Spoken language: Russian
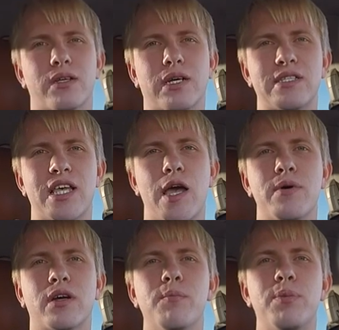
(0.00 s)

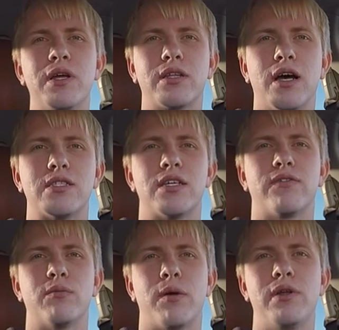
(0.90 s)
Касаемо комплектации
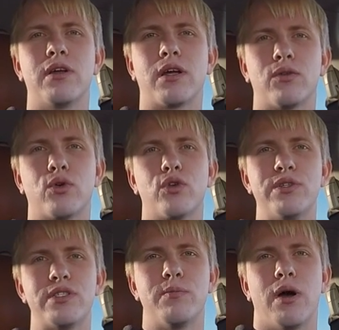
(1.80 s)
автомобиля, который
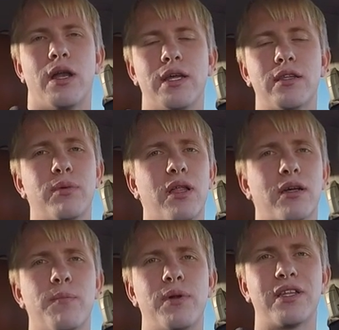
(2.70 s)
мы снимали. Это была
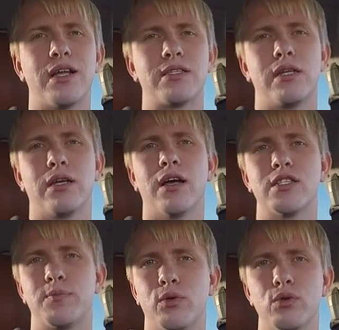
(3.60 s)
комплектация
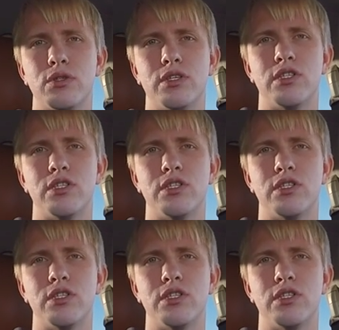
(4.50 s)
Elegance Plus, и